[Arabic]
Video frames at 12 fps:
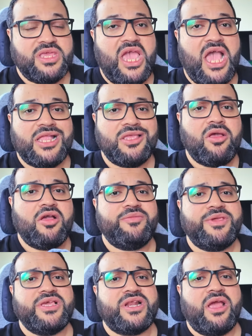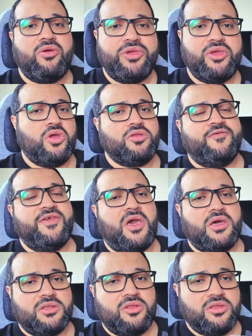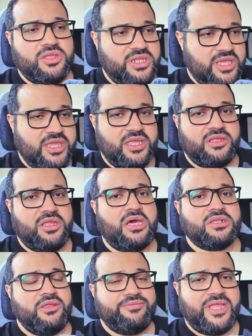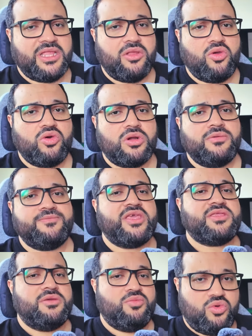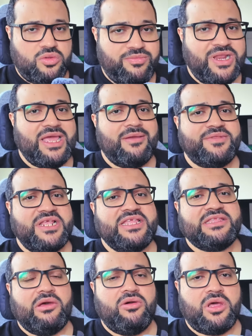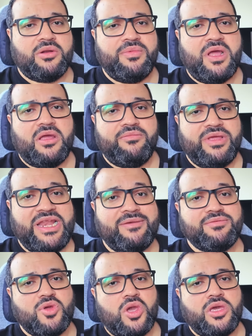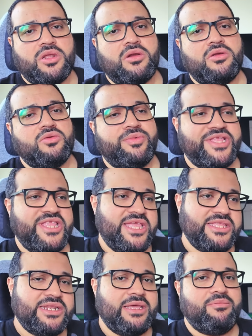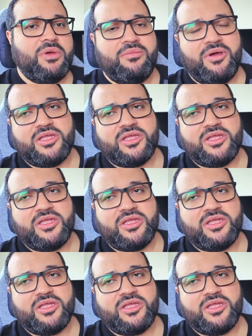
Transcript: زي حديقه كبيره قوي بيحطوا فيها عارضات اللي هي العارضه بتاعه الكوره ويقسموا الملعب ثلاث او اربع ملاعب صغيره وبعدين العيال تلعب مع